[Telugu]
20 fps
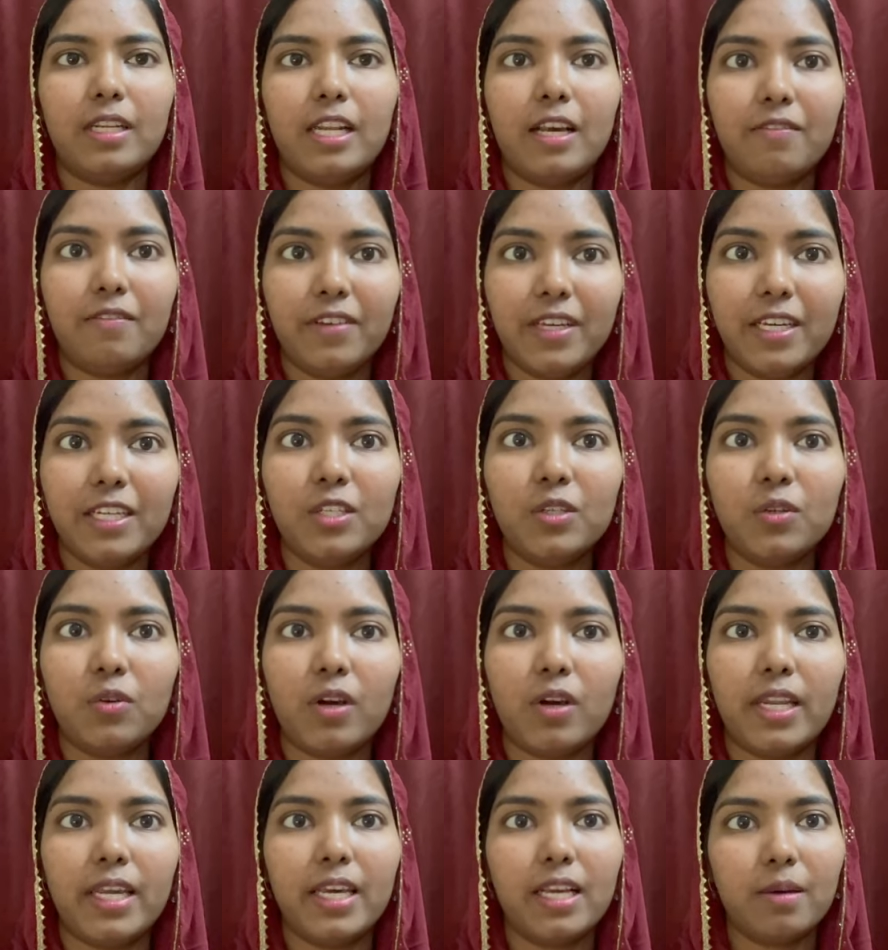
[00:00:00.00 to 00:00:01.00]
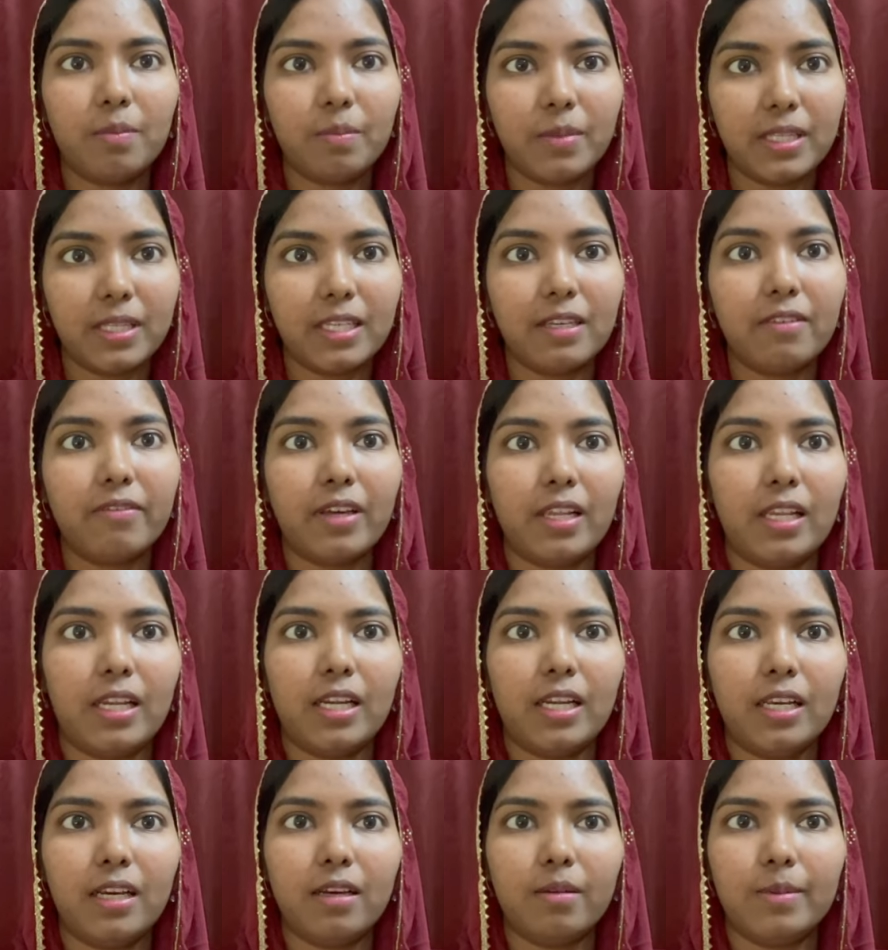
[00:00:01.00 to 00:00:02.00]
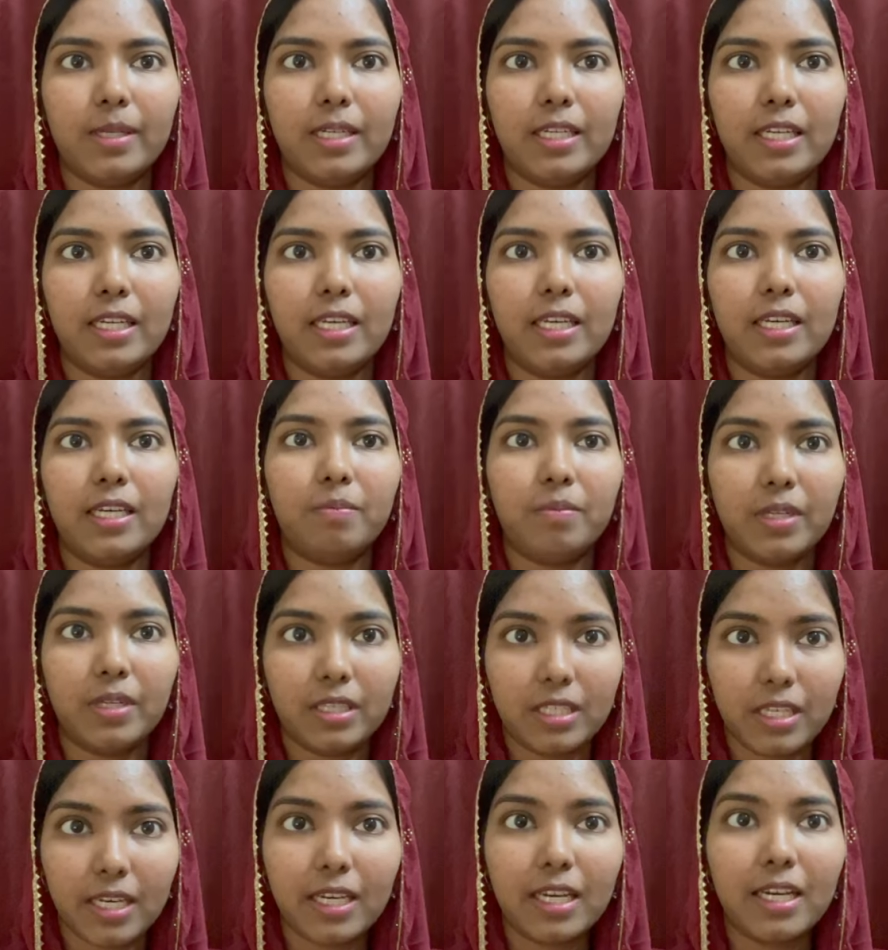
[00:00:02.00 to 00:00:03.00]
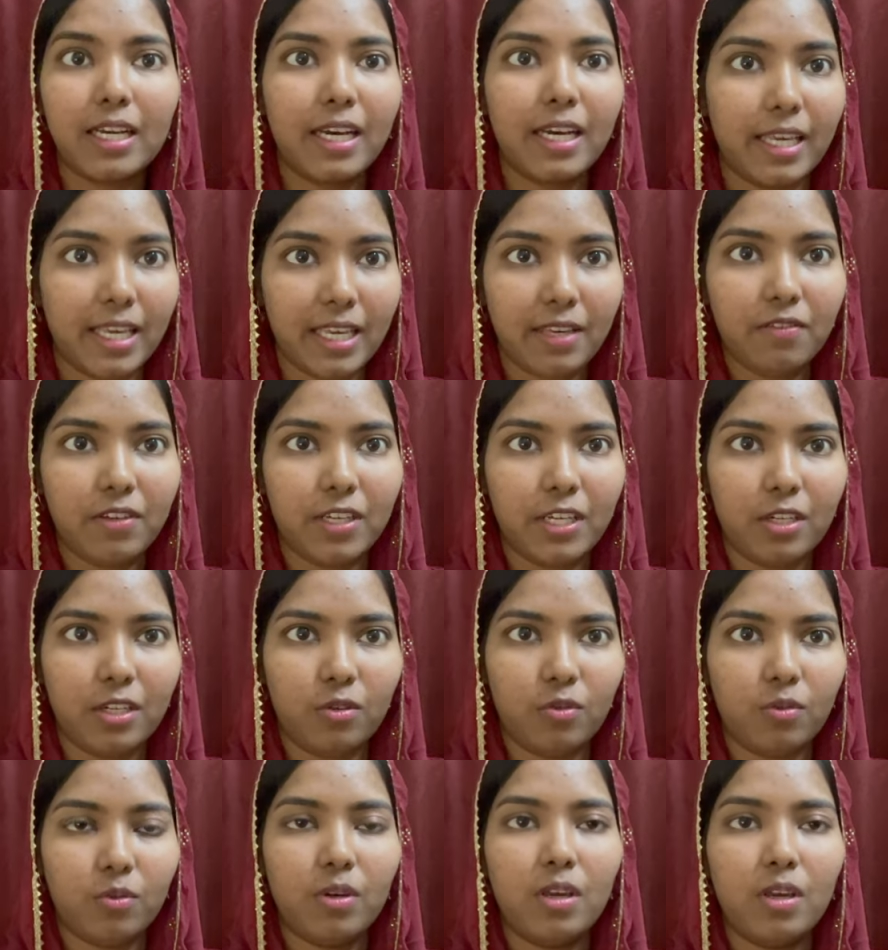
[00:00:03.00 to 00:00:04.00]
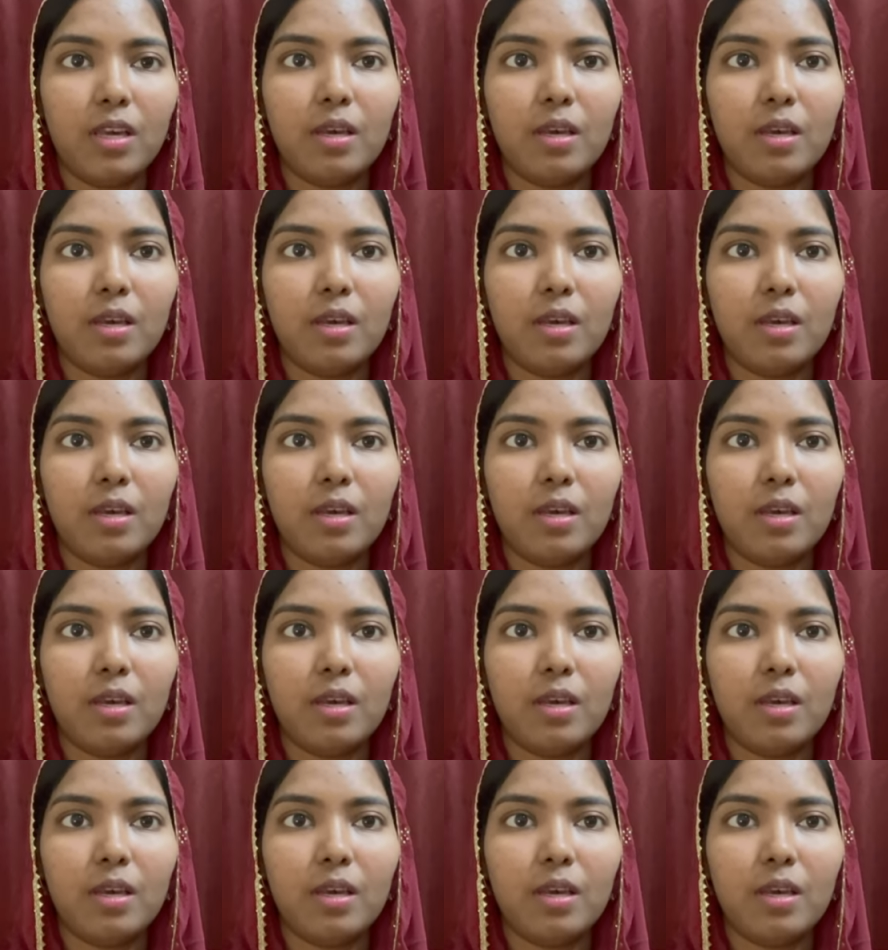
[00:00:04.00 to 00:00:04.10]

నా వీడియో అనేక మందికి వెళ్ళాలి కాబట్టి ప్రత్యేకంగా ఈ వీడియో